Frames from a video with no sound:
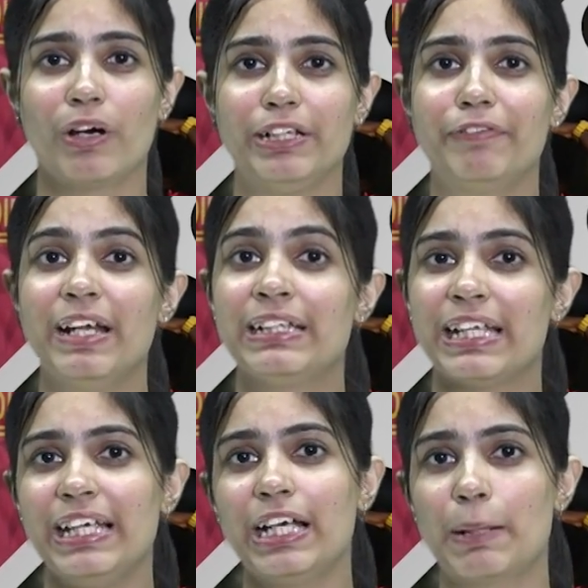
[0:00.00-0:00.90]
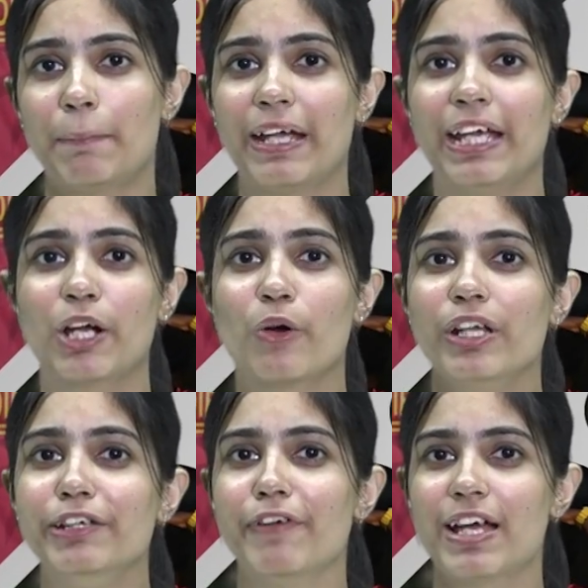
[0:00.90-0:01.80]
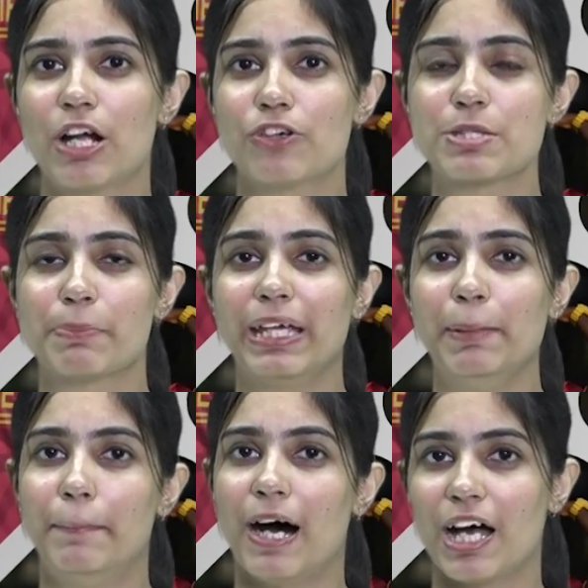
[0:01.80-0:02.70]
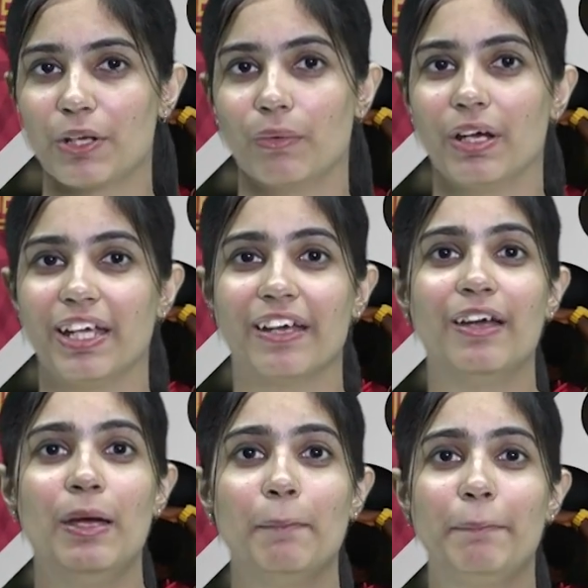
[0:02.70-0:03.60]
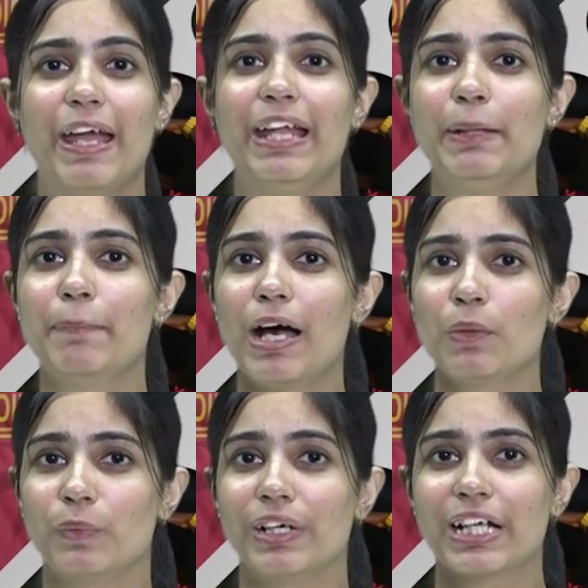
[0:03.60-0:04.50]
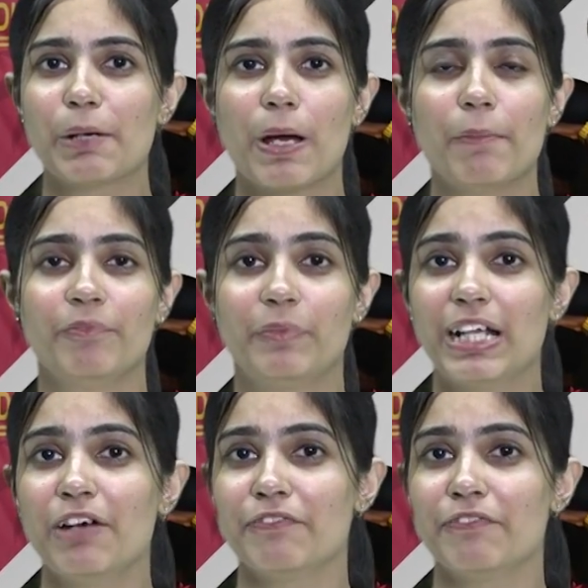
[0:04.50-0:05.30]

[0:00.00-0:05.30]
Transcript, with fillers: क्वालिफाई नहीं कर पाई है क्वालिफाई राउंड्स में ही बाहर हो गई है पहली बार वर्ल्ड कप हम बिना